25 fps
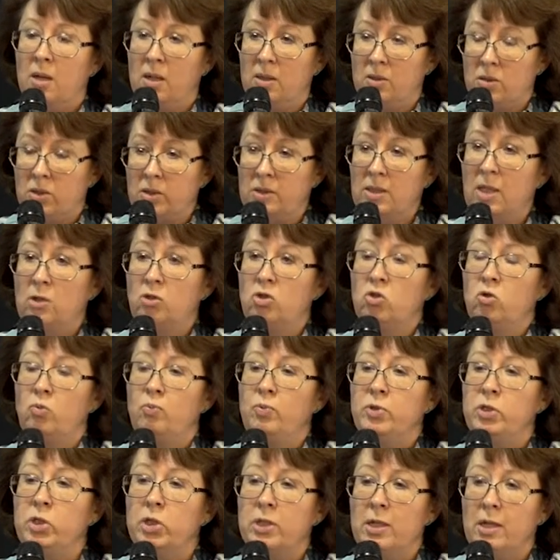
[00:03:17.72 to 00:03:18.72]
создается
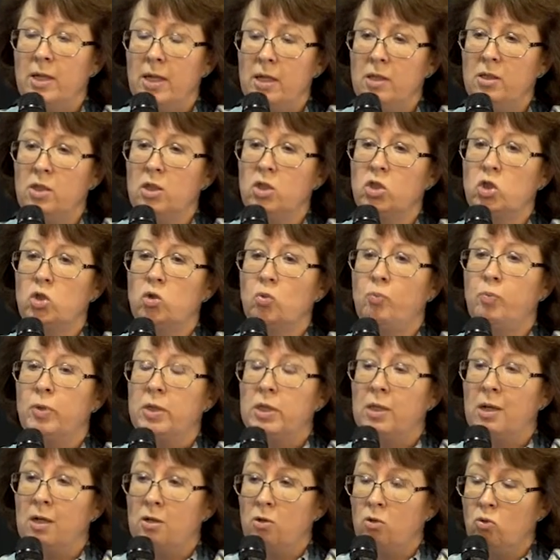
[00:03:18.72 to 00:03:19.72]
впечатление, что
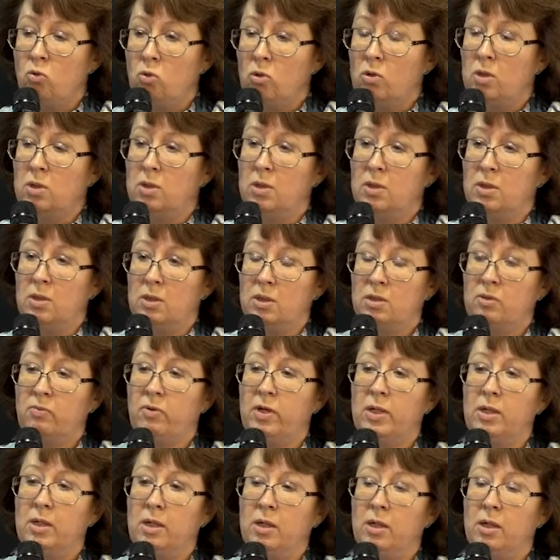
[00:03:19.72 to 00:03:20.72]
потолок э,
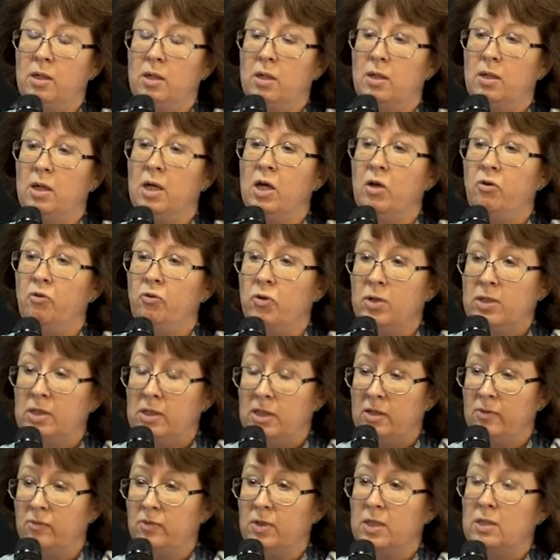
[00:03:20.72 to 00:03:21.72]
своей
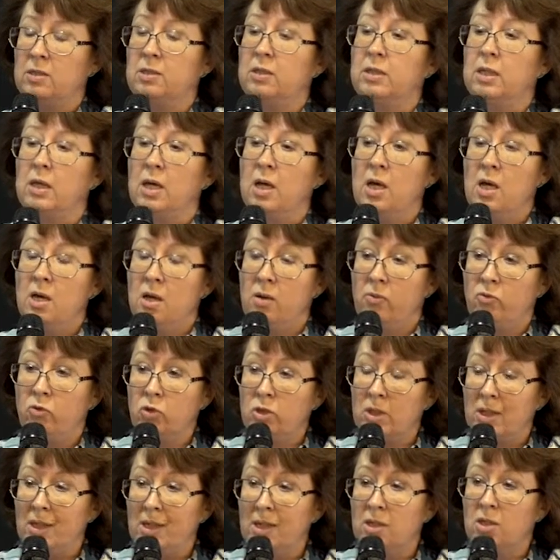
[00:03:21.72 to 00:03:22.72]
эффективности
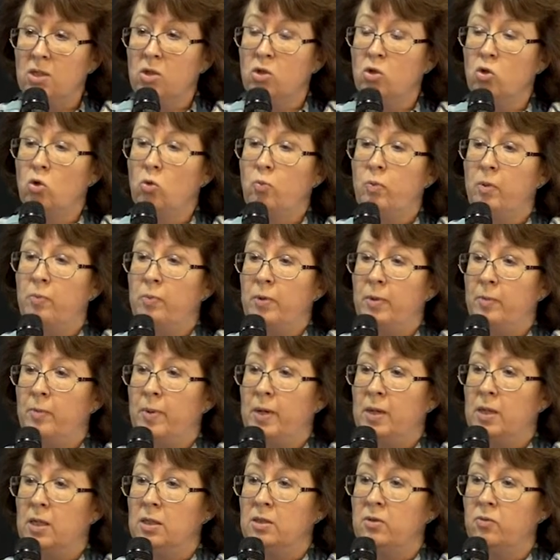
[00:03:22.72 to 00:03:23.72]
вот эта группа
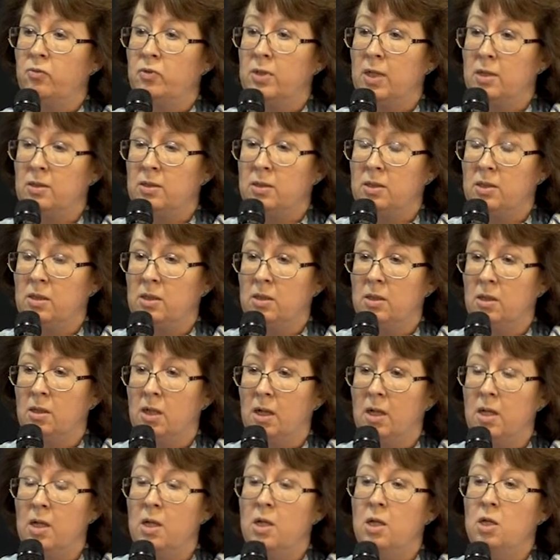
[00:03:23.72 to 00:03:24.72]
препаратов
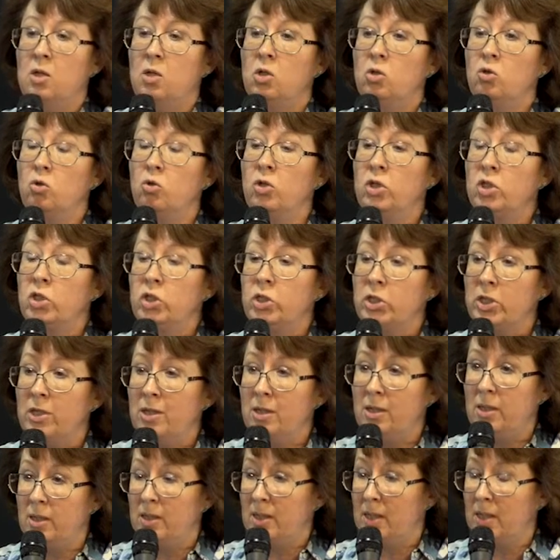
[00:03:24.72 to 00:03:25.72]
достигла. Но
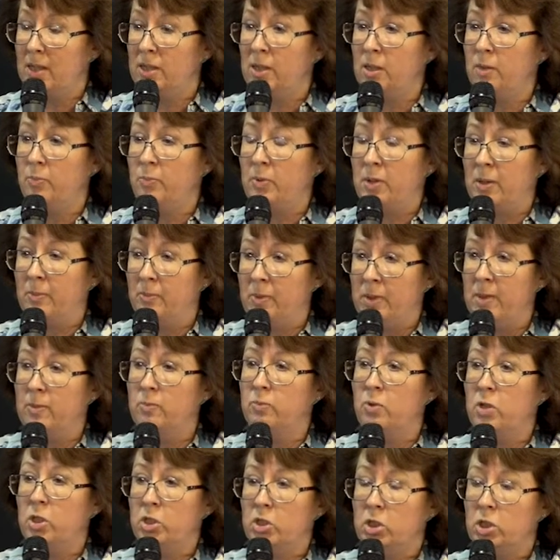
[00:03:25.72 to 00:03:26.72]
решили ли они
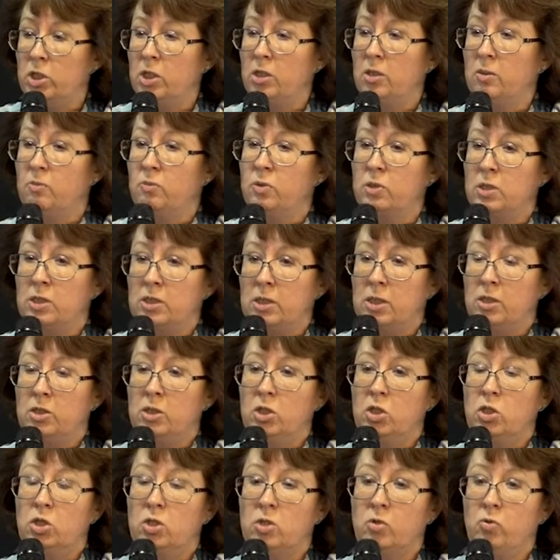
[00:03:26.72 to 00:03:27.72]
проблему лечения
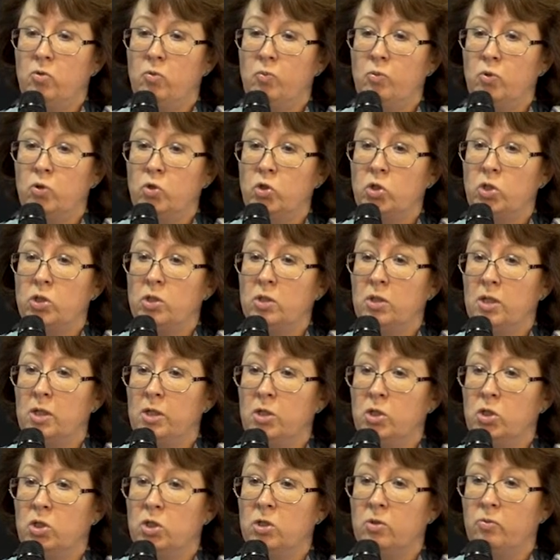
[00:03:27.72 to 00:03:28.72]
метастатического
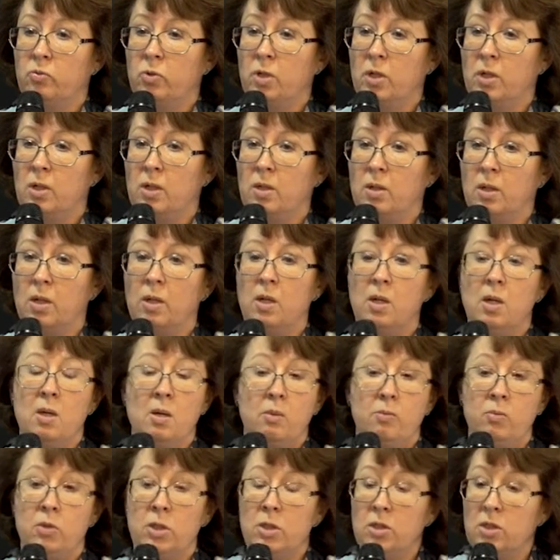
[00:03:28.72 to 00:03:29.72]
почечно-клеточного рака?
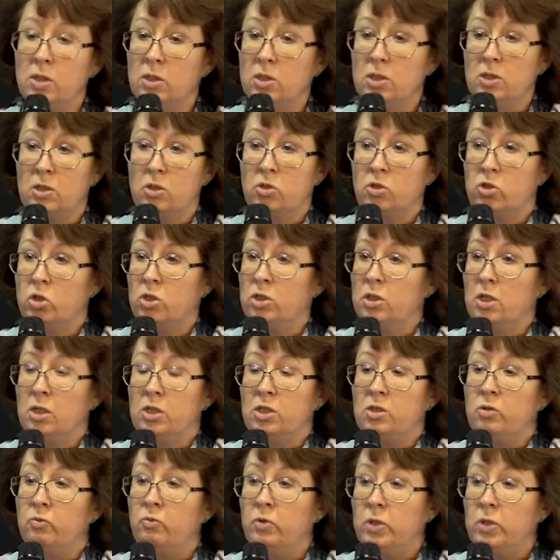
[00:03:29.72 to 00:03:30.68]
Мне кажется, совершенно